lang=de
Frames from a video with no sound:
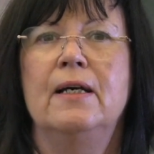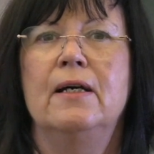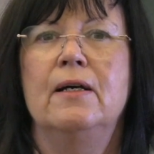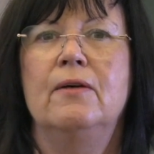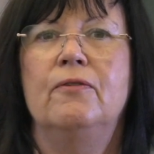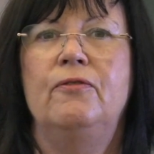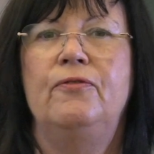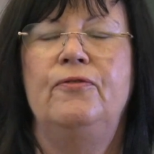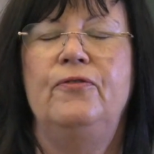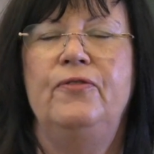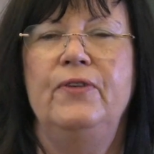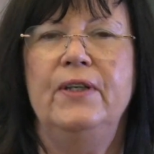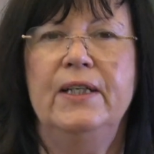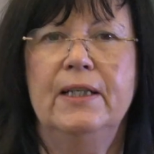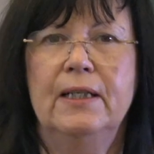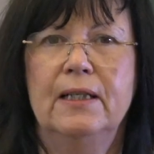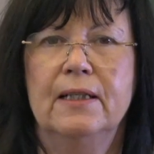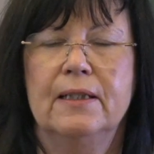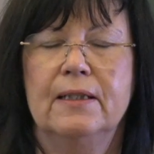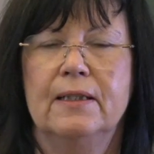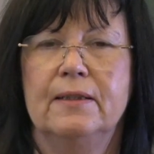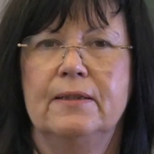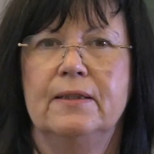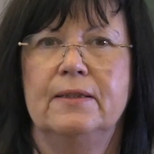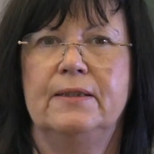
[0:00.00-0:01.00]

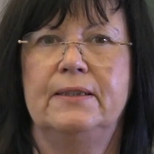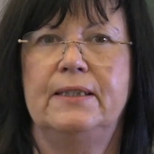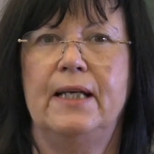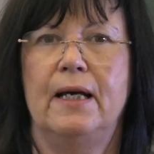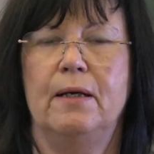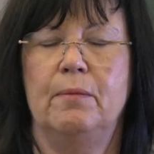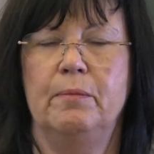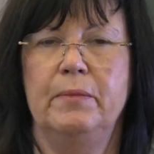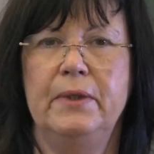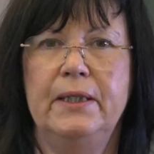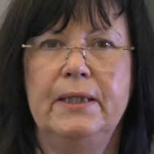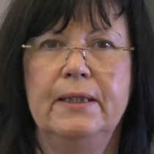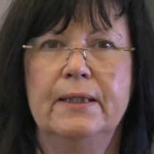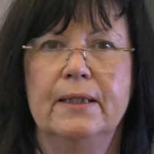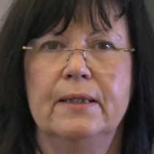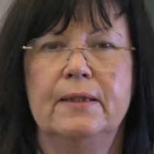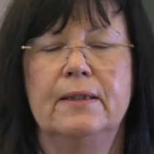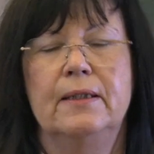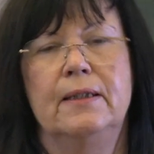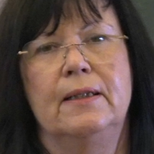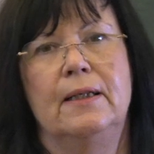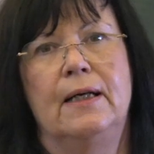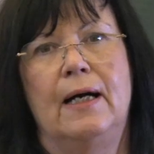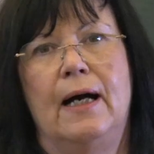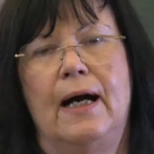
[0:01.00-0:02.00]
Viele Termine
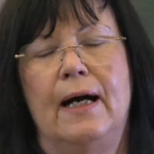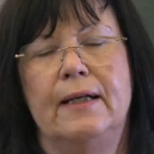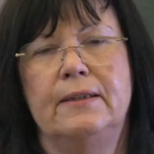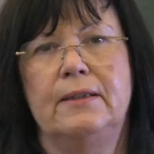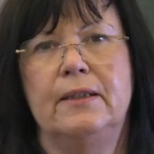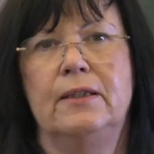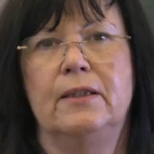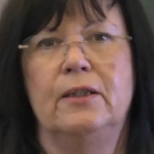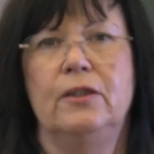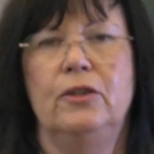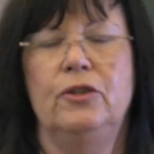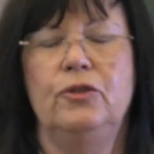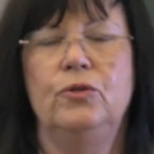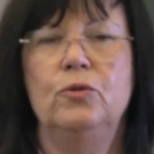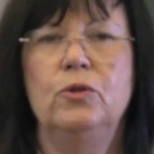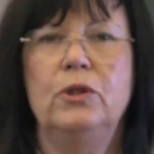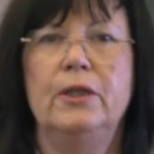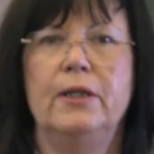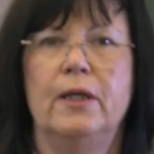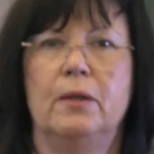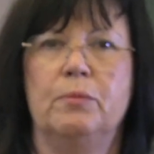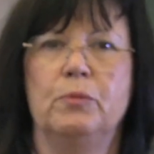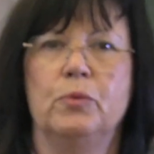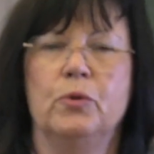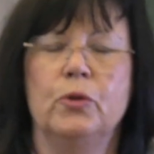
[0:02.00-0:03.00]
hat
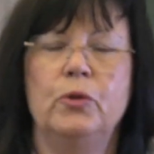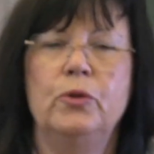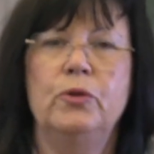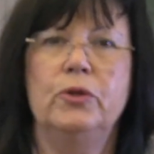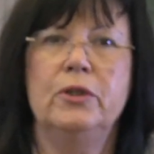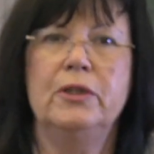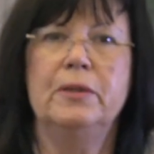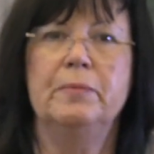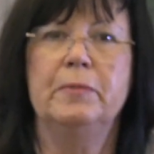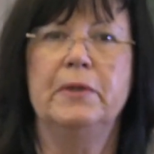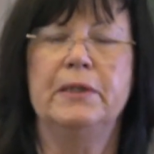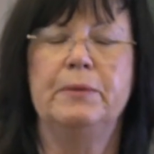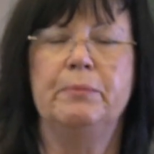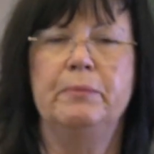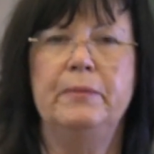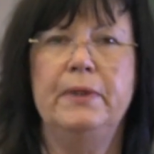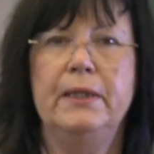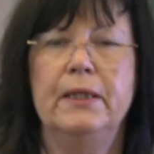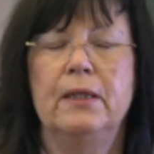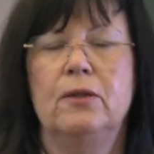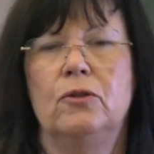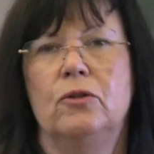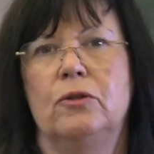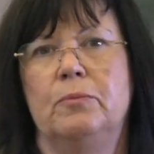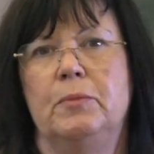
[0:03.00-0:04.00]
Julian Brüning mit
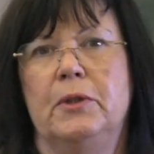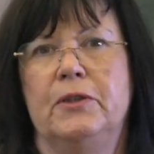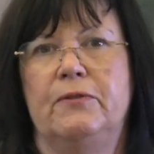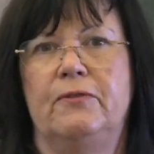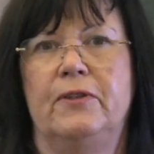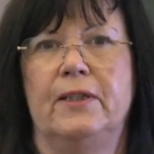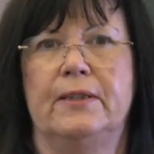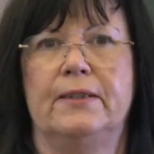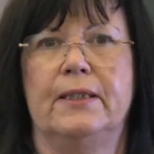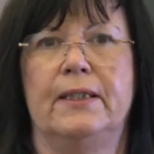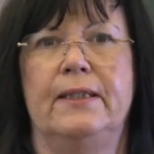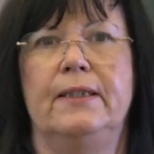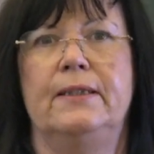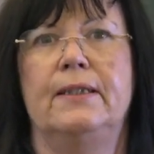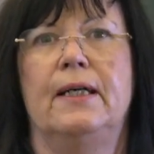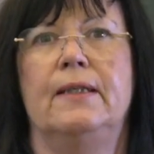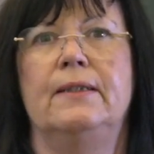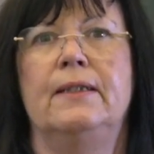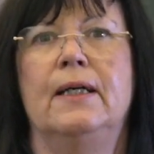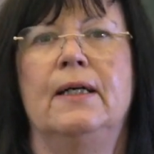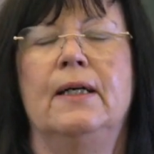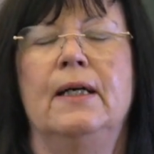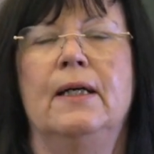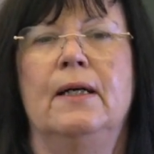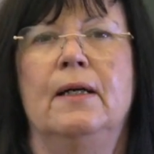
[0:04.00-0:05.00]
mir und mit Vertretern
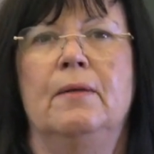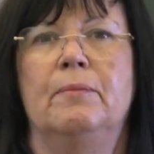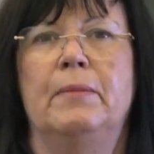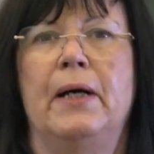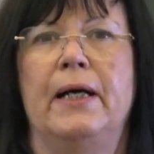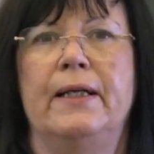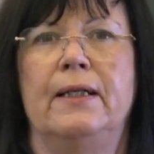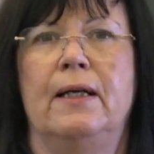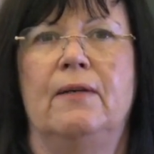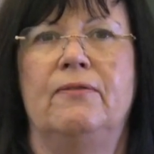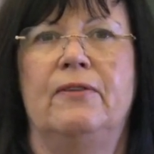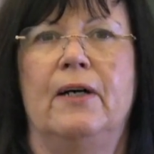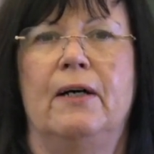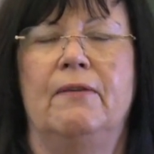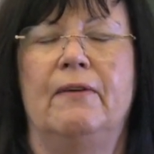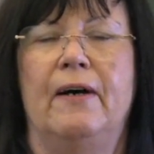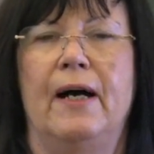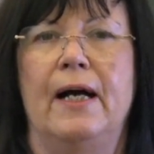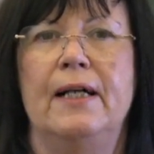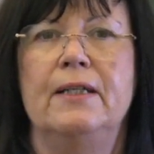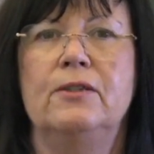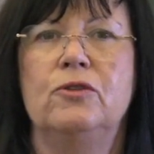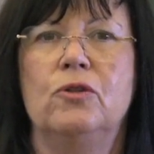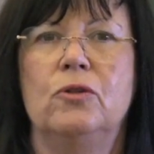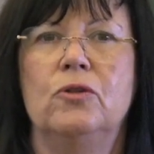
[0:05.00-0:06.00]
meiner
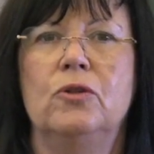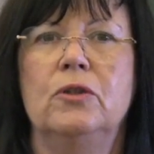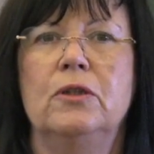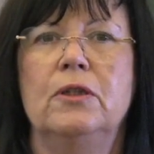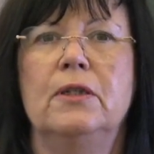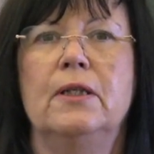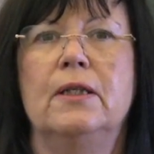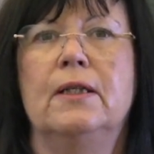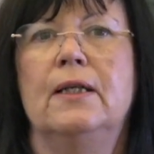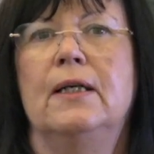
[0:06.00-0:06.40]
Verwaltung